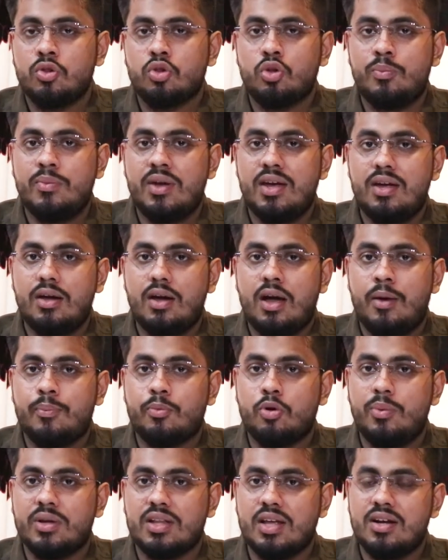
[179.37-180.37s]
तो मैं
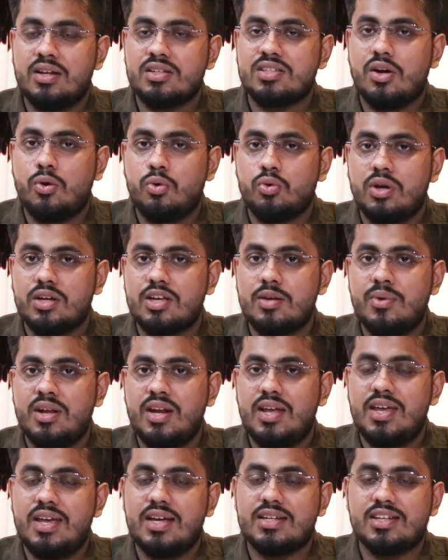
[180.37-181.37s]
आपको बताना चाहूँगा कि
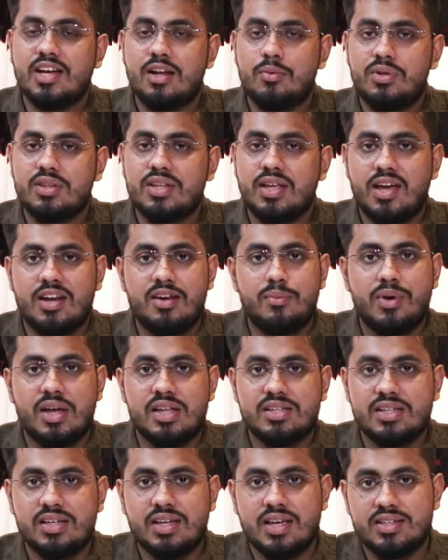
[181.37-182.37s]
मैंने एक साल में तैयारी
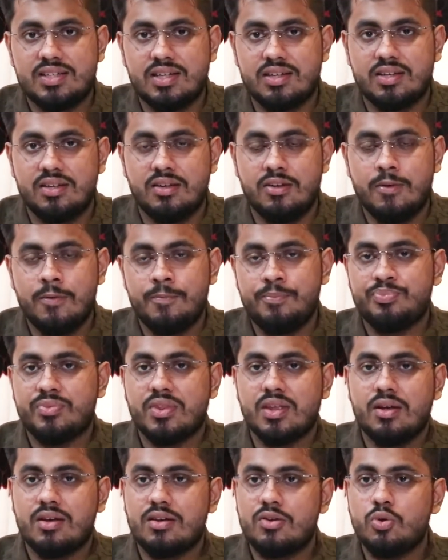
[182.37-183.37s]
मैथ्स की कैसे की
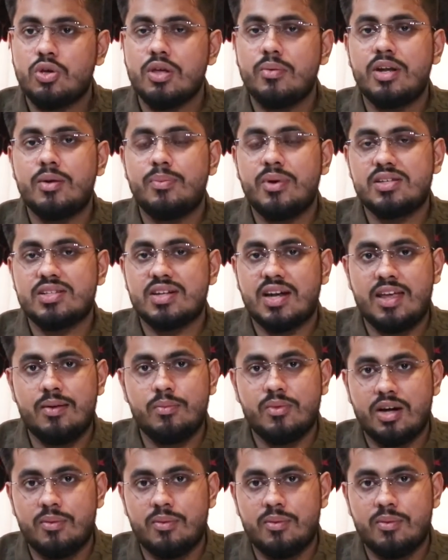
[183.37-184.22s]
क्योंकि मेरे पास टाइम